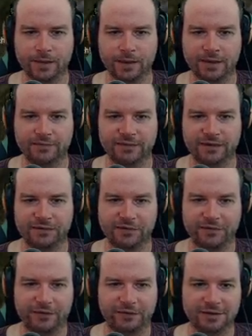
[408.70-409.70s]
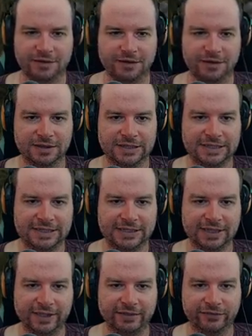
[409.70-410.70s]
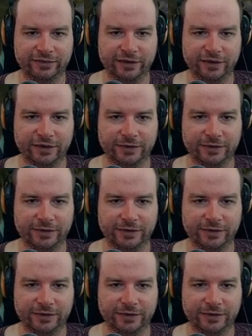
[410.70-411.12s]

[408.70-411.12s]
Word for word: Also vielleicht finden wir auch die einfach.